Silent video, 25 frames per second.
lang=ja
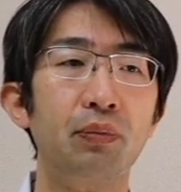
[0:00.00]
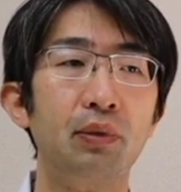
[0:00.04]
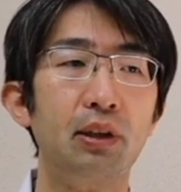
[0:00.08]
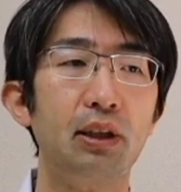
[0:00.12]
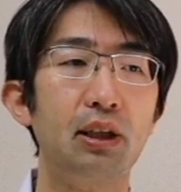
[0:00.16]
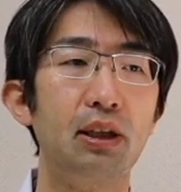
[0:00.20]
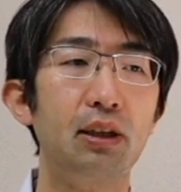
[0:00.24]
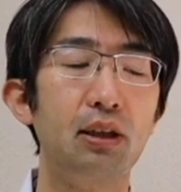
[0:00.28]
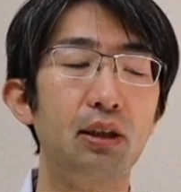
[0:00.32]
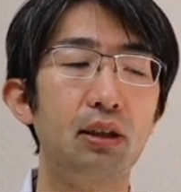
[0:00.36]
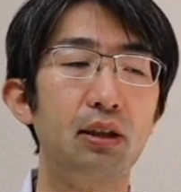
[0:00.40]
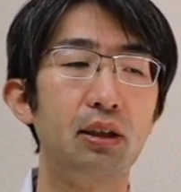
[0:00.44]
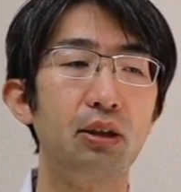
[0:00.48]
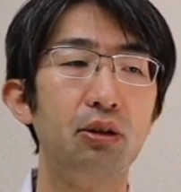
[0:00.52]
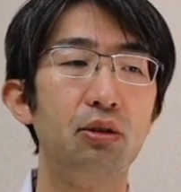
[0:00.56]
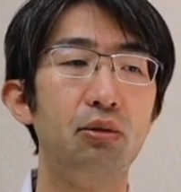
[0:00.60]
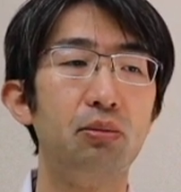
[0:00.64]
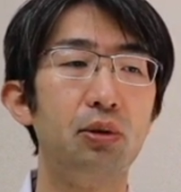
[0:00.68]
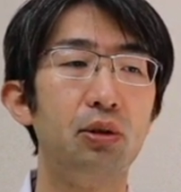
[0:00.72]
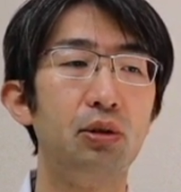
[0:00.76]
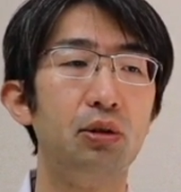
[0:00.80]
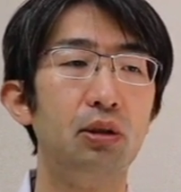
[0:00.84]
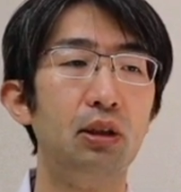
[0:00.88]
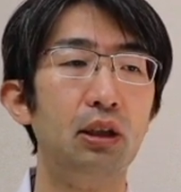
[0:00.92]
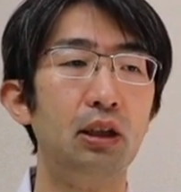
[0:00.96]
なんですけど
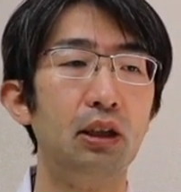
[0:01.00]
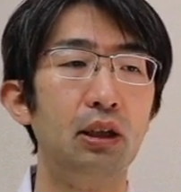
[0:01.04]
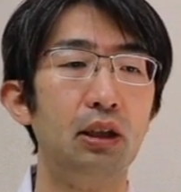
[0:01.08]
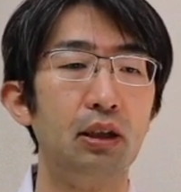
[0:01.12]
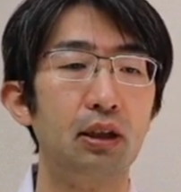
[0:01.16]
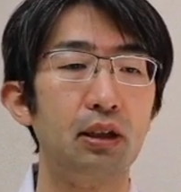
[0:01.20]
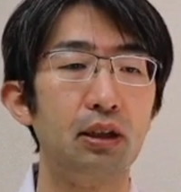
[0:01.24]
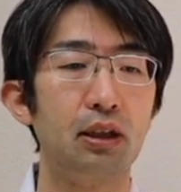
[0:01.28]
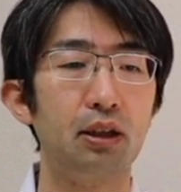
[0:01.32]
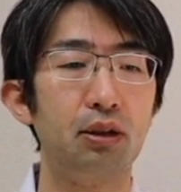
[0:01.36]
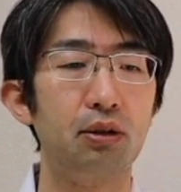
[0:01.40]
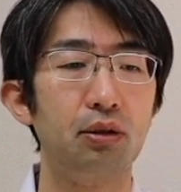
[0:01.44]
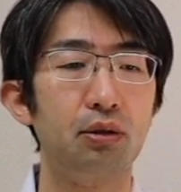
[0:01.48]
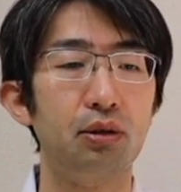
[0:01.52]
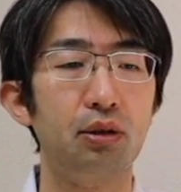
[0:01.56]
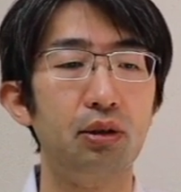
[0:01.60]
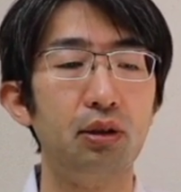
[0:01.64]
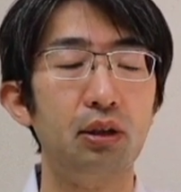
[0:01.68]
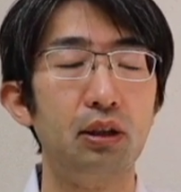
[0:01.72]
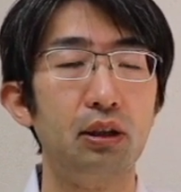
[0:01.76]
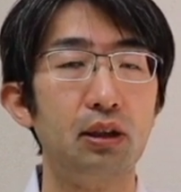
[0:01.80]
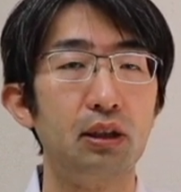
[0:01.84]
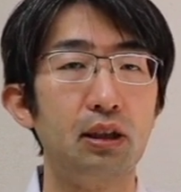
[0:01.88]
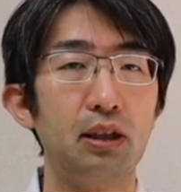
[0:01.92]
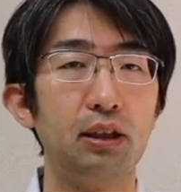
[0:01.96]
も結
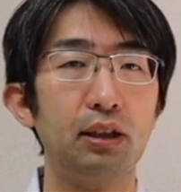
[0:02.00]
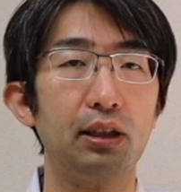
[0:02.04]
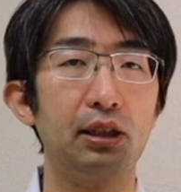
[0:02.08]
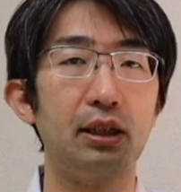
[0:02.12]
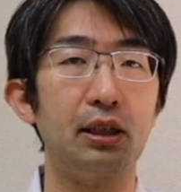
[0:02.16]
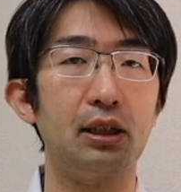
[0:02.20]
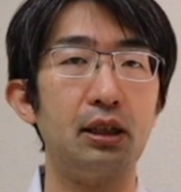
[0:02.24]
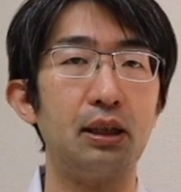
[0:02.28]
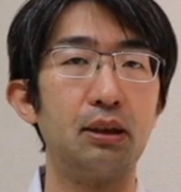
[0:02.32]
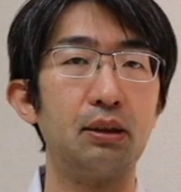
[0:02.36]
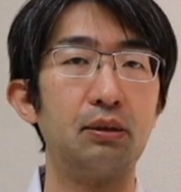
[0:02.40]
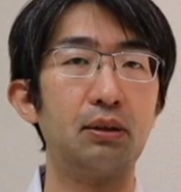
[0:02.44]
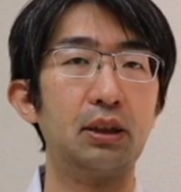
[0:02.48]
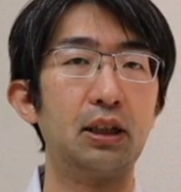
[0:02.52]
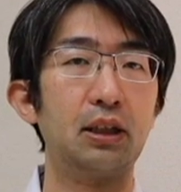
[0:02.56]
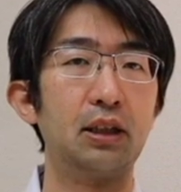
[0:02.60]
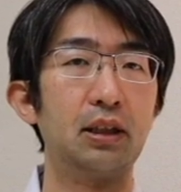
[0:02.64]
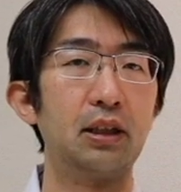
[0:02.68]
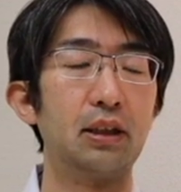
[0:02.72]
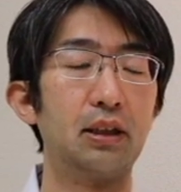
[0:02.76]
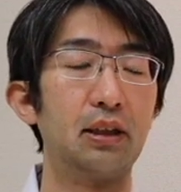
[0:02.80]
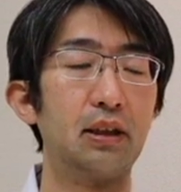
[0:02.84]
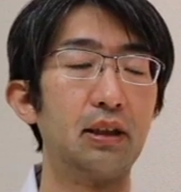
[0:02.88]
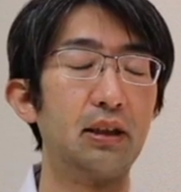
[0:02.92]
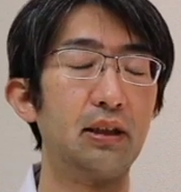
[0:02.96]
局患者さんは
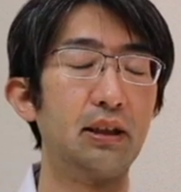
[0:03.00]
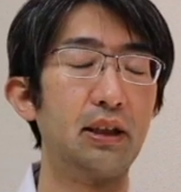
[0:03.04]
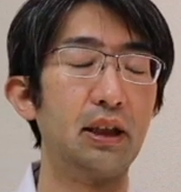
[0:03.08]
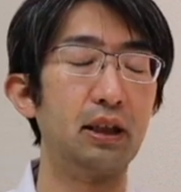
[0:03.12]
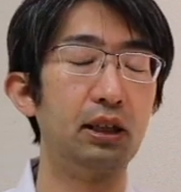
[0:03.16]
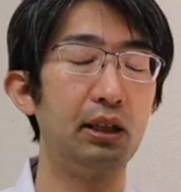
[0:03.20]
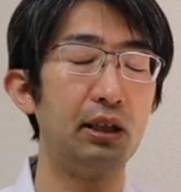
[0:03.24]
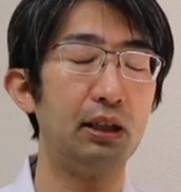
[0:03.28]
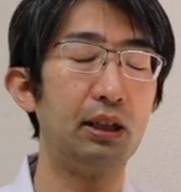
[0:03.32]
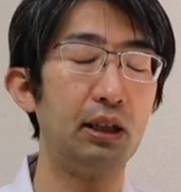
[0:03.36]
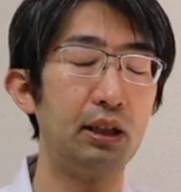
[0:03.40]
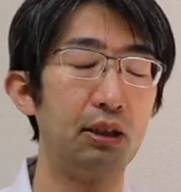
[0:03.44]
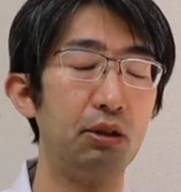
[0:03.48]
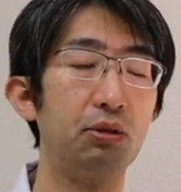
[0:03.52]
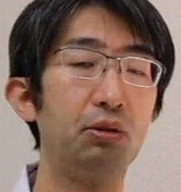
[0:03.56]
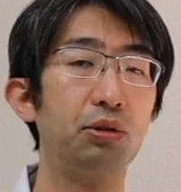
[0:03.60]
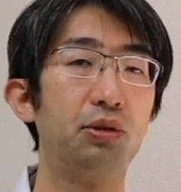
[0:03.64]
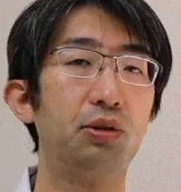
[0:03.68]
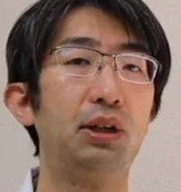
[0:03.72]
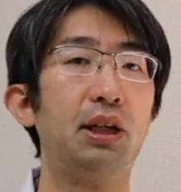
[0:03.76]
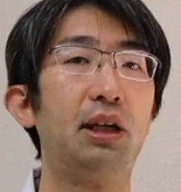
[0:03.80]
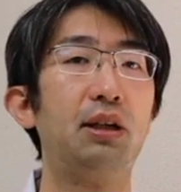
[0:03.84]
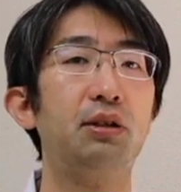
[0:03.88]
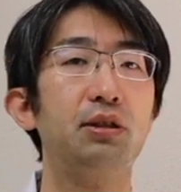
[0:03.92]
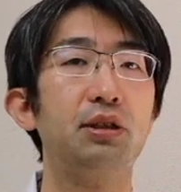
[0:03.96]
で, できるこ
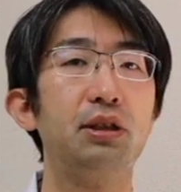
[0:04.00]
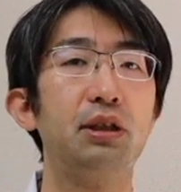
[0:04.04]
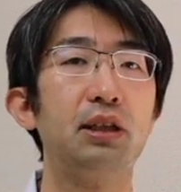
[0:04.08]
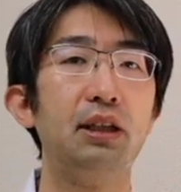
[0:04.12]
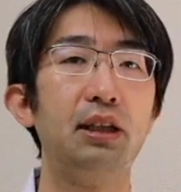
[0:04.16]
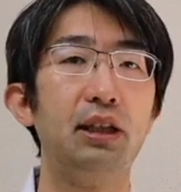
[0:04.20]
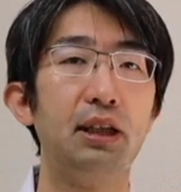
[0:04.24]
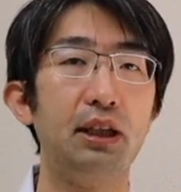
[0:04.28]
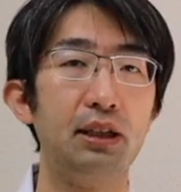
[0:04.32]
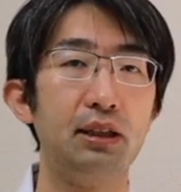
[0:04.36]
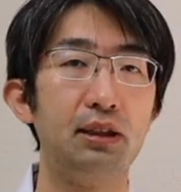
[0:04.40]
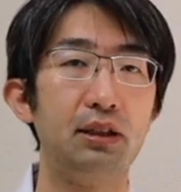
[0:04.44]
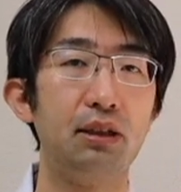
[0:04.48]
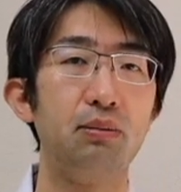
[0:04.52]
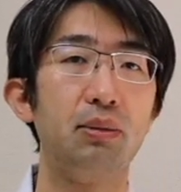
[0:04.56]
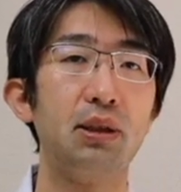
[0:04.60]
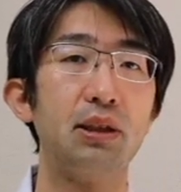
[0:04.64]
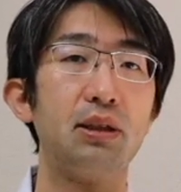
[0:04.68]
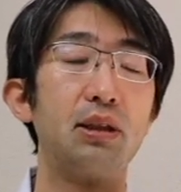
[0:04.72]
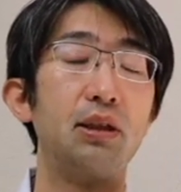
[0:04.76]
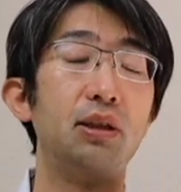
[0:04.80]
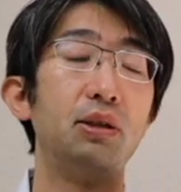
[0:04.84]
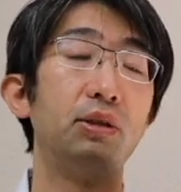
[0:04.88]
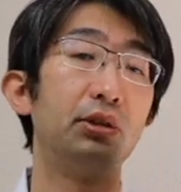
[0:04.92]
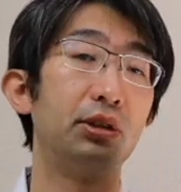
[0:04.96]
とをやるしかないし、まあ、
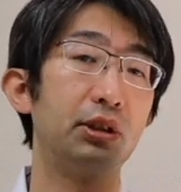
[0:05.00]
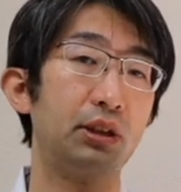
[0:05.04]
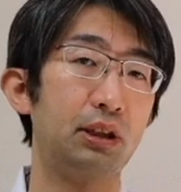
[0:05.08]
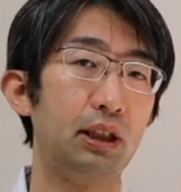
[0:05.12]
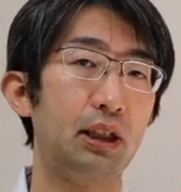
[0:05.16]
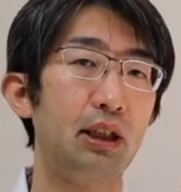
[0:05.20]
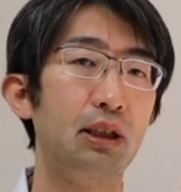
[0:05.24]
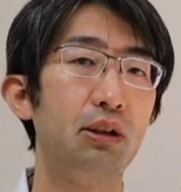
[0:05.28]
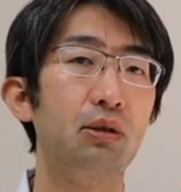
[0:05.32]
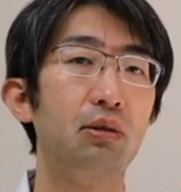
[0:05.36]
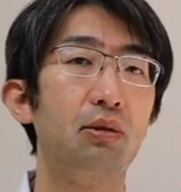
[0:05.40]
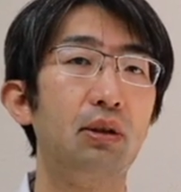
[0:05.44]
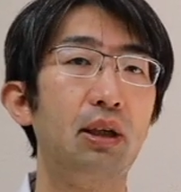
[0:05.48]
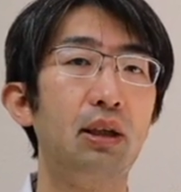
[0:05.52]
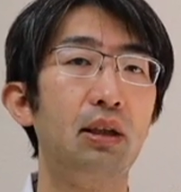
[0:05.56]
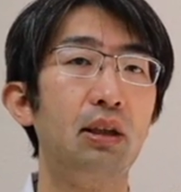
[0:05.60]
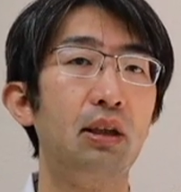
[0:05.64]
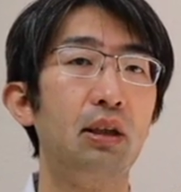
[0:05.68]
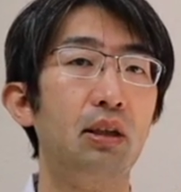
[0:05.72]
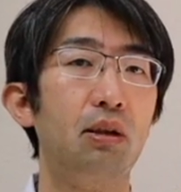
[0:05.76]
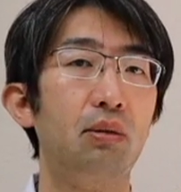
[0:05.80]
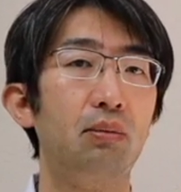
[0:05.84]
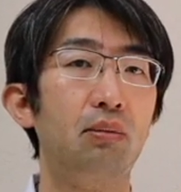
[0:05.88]
治療した後は、